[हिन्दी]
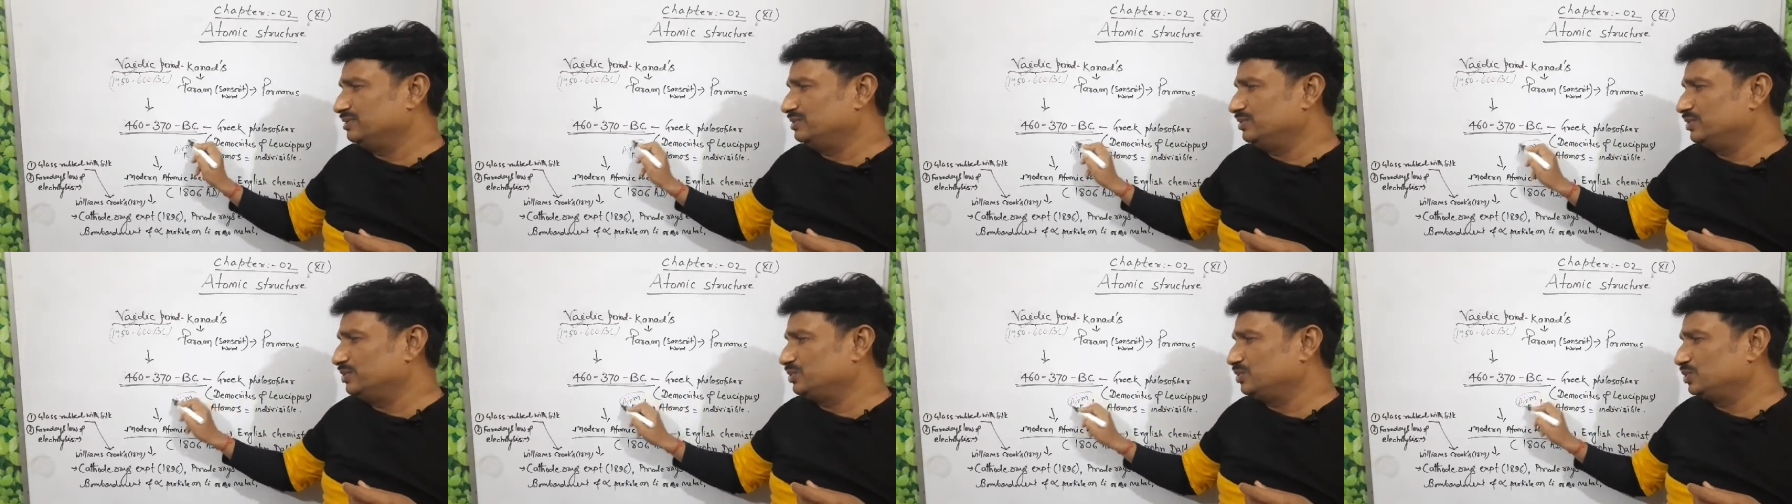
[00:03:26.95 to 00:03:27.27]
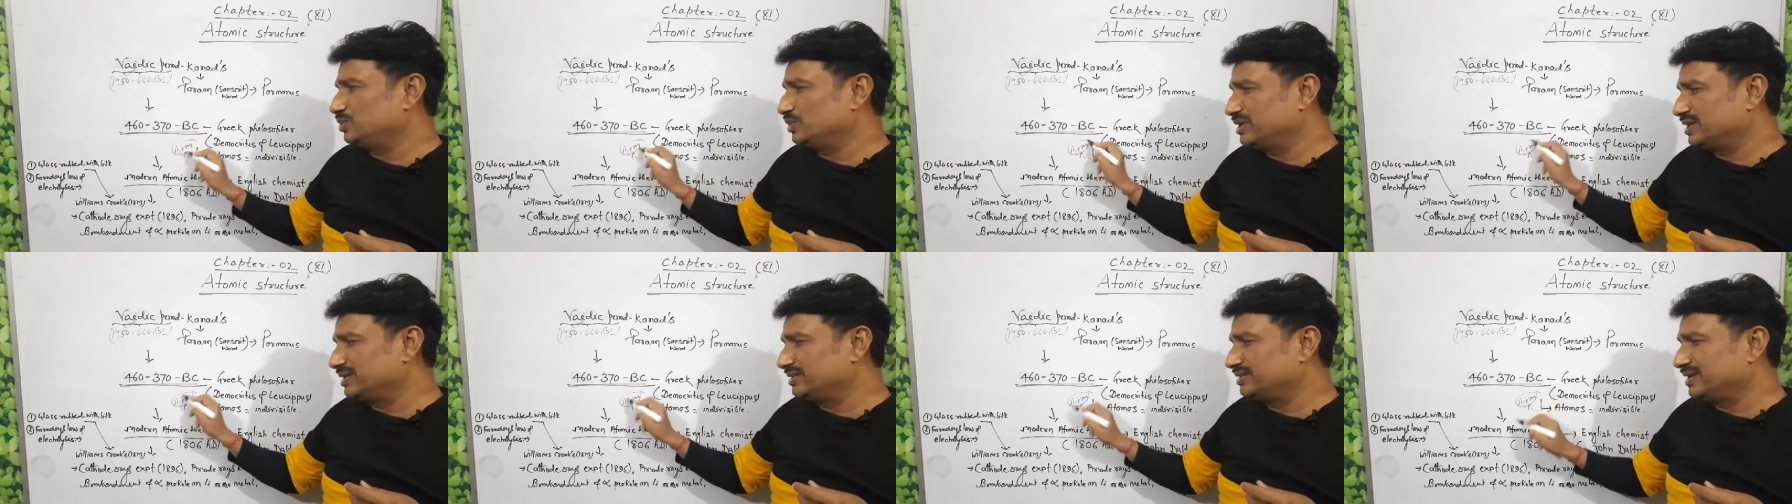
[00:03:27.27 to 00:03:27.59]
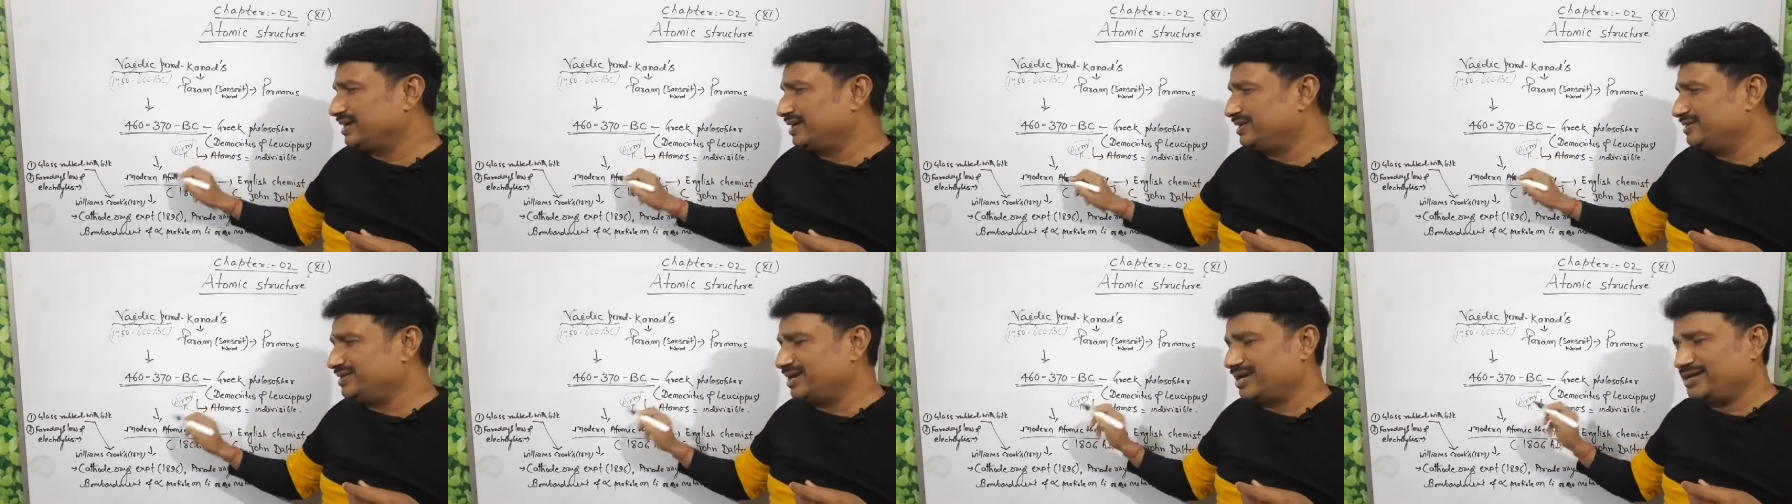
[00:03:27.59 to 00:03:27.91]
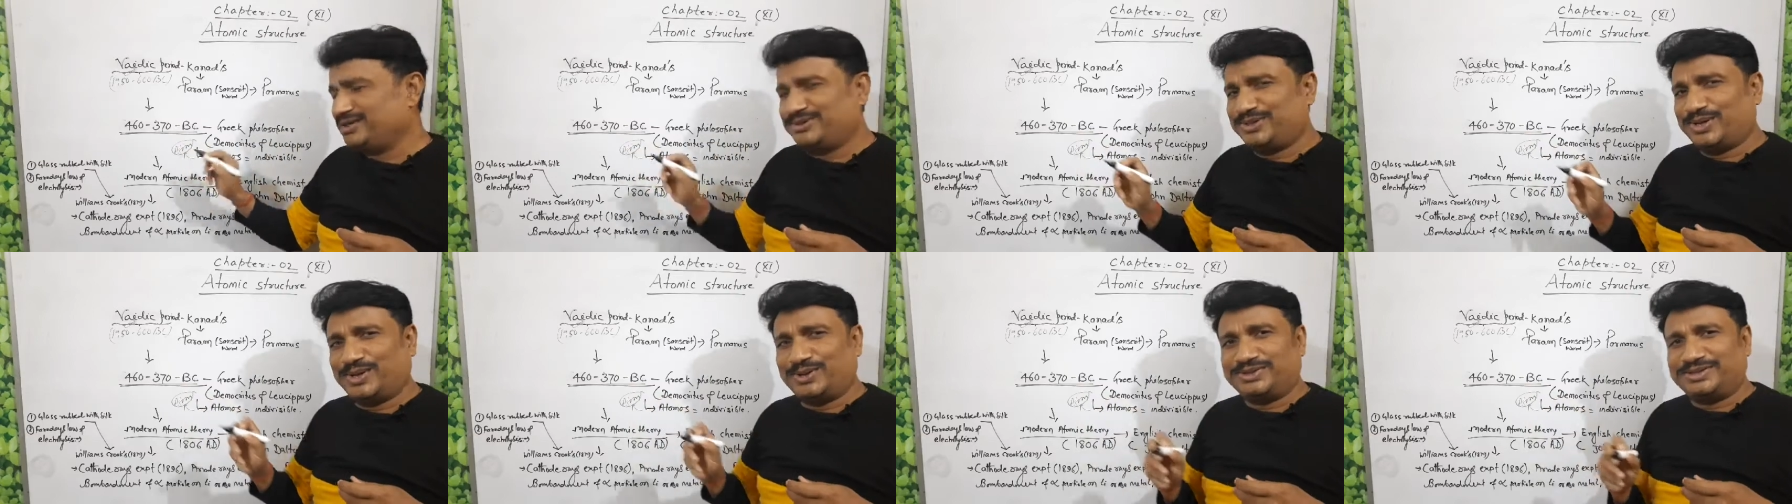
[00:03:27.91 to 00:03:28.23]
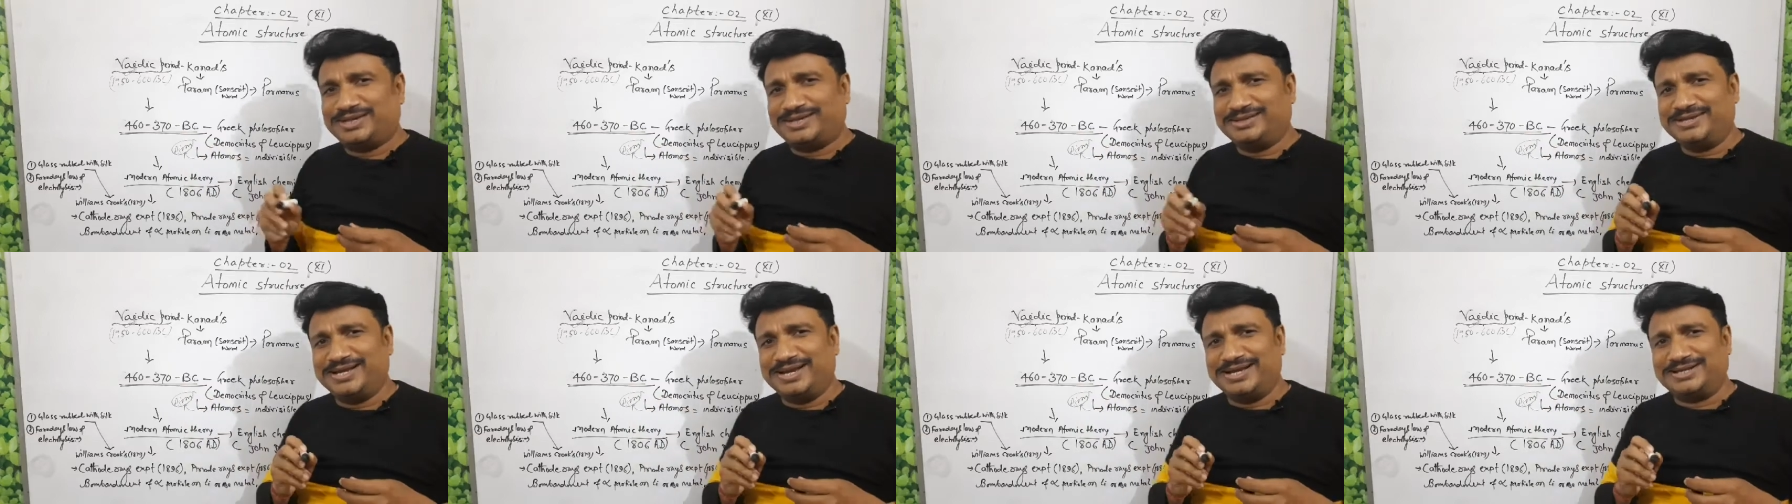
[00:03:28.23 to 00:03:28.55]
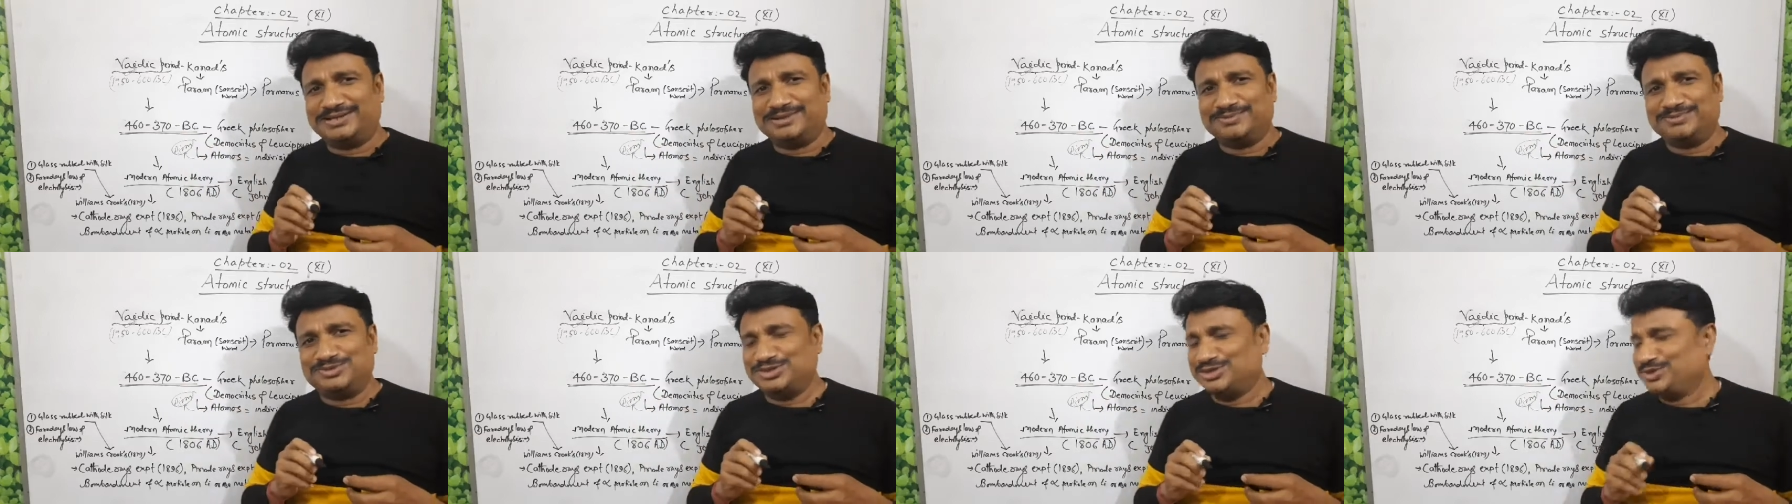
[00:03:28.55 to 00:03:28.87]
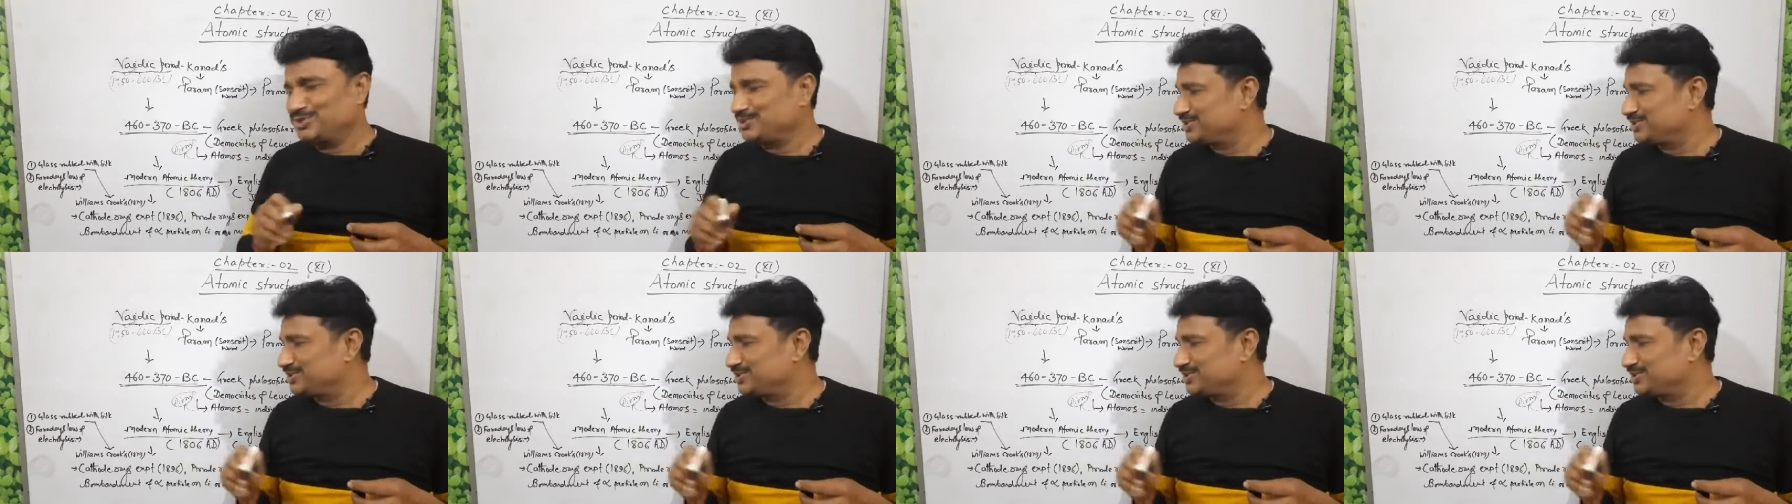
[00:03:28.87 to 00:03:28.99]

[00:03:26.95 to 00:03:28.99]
लोग तो कहता है डाल डॉल्टन ने एटम्स